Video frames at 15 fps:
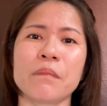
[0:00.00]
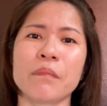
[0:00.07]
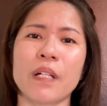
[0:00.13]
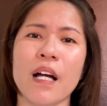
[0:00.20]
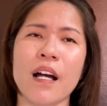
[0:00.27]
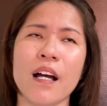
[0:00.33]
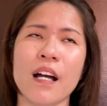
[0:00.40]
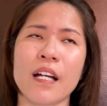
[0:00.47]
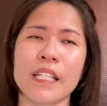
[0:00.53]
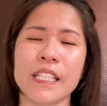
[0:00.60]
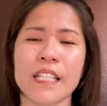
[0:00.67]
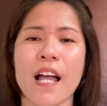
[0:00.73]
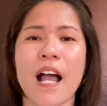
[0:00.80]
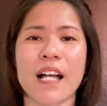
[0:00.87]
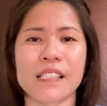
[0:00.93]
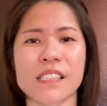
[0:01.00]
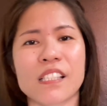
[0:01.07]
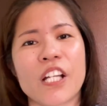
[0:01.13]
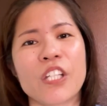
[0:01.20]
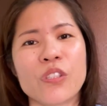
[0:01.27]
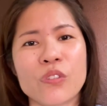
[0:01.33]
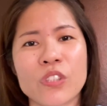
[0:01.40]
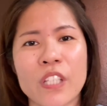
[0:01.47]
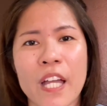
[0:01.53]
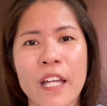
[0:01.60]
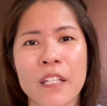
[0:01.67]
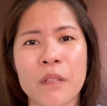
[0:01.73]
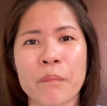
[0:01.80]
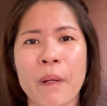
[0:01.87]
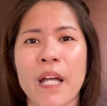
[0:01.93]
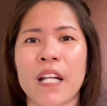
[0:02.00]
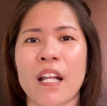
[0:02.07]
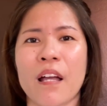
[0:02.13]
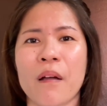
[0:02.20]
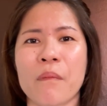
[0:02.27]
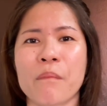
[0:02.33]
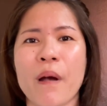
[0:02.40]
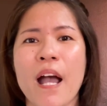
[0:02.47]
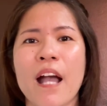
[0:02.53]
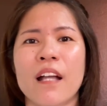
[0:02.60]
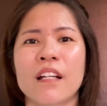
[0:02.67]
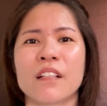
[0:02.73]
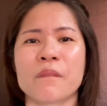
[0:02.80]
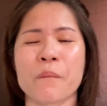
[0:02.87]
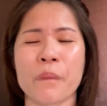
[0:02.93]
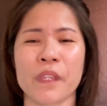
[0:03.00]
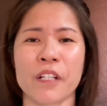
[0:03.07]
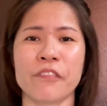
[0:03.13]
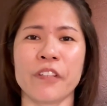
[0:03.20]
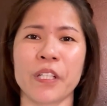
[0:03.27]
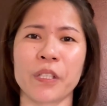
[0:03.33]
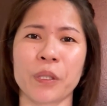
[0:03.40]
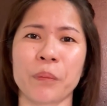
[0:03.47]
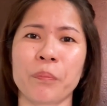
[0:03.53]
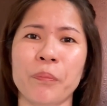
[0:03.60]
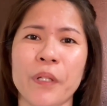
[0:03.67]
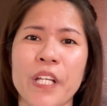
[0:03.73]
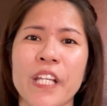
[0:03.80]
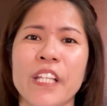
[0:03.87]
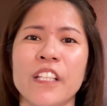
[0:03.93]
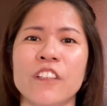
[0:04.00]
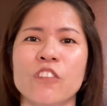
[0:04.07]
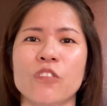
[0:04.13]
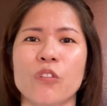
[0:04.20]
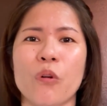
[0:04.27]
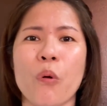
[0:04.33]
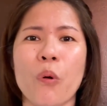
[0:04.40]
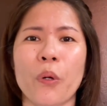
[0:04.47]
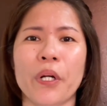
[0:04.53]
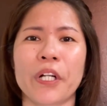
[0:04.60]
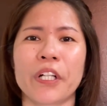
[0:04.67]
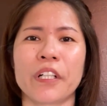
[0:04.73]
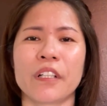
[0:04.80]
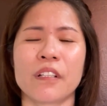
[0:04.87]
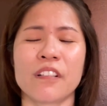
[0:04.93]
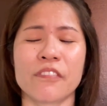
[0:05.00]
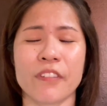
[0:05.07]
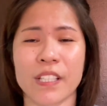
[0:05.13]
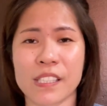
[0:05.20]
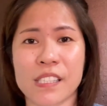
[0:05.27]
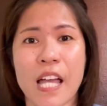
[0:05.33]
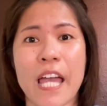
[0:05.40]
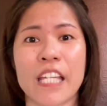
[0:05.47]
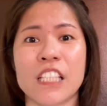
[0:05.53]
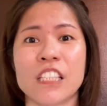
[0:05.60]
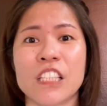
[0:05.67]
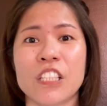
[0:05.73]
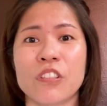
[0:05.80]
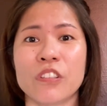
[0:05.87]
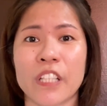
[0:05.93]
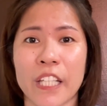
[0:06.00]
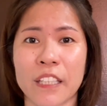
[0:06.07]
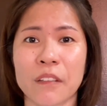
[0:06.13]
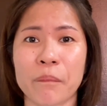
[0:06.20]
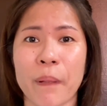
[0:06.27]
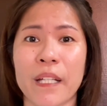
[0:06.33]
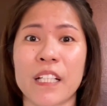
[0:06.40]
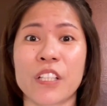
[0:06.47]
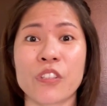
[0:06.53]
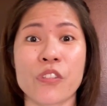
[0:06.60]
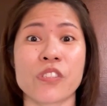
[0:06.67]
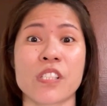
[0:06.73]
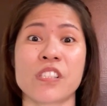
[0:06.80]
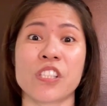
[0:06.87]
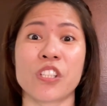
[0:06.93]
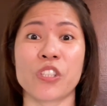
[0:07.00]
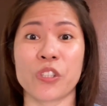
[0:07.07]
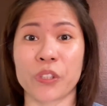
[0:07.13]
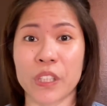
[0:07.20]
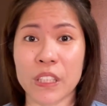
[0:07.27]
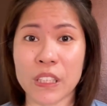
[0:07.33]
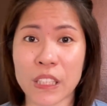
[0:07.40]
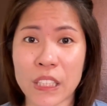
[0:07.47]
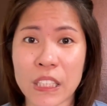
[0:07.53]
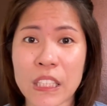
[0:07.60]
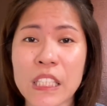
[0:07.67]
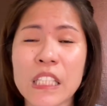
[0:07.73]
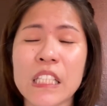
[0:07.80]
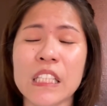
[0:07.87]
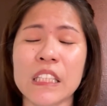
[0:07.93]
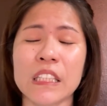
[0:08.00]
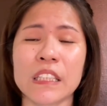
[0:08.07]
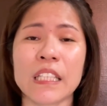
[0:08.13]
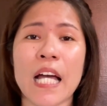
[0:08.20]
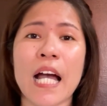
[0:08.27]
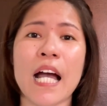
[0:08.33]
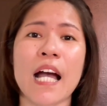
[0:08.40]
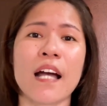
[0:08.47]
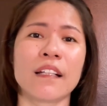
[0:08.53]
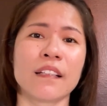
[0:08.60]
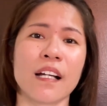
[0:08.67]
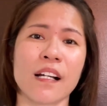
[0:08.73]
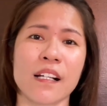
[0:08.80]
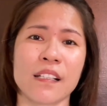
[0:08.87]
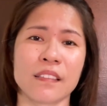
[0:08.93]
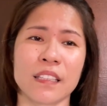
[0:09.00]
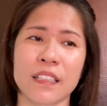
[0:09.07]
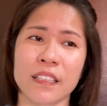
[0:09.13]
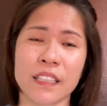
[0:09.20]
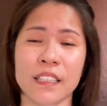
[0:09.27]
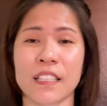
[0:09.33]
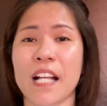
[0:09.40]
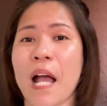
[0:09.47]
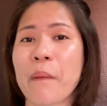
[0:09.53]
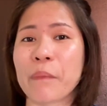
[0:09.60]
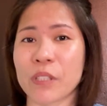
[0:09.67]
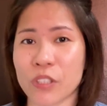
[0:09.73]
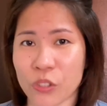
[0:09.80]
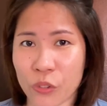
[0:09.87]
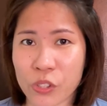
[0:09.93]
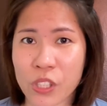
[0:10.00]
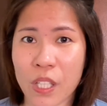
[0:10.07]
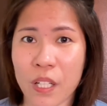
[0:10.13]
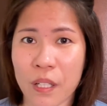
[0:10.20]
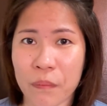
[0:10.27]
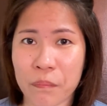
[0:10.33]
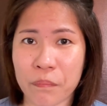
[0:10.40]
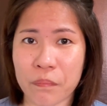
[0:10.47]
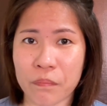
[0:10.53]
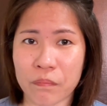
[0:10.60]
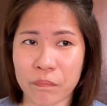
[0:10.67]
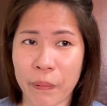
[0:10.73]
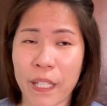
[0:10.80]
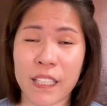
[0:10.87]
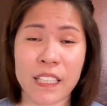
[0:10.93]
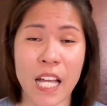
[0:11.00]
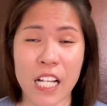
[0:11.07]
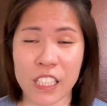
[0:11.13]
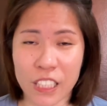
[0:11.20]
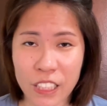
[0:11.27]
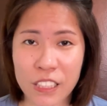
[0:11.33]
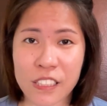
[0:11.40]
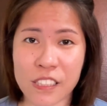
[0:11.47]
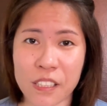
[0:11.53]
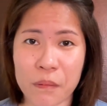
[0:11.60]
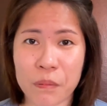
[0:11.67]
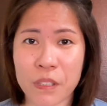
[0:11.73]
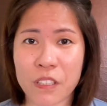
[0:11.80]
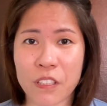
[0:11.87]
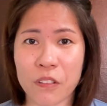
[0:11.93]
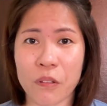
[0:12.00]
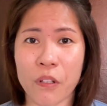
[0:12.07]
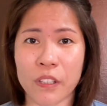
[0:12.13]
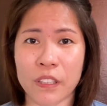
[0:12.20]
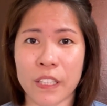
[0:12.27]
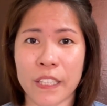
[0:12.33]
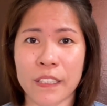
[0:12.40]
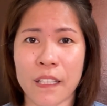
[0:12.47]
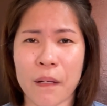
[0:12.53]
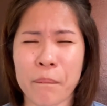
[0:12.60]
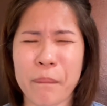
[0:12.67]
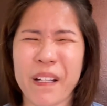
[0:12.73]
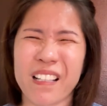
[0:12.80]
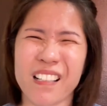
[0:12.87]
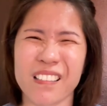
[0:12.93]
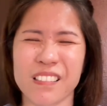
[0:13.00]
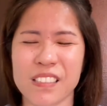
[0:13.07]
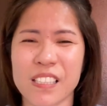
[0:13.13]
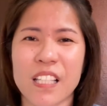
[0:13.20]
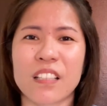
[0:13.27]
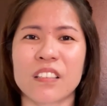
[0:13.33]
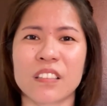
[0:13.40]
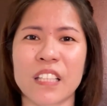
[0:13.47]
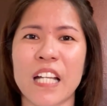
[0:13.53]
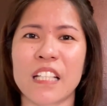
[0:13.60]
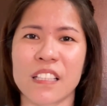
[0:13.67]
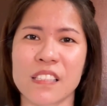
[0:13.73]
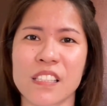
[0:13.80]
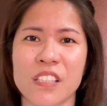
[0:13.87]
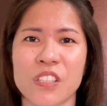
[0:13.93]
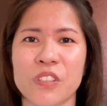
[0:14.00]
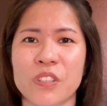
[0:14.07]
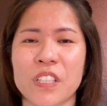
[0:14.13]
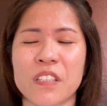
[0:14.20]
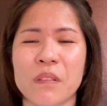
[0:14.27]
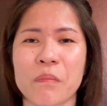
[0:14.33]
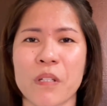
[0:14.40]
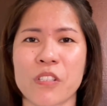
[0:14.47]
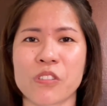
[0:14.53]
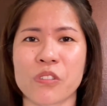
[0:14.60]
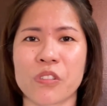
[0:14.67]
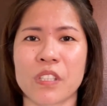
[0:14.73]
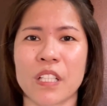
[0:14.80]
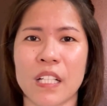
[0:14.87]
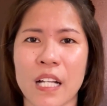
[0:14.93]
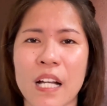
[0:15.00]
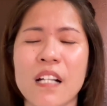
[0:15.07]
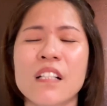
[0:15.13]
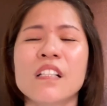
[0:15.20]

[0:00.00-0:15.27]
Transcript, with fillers: ah, i-ask uh, kayo niyan para mag fingerprint or face ID ulit. Parang yung sa security na, naka, na ginagamit nyo sa pag-login sa video online na. Parang secondary security measure nila.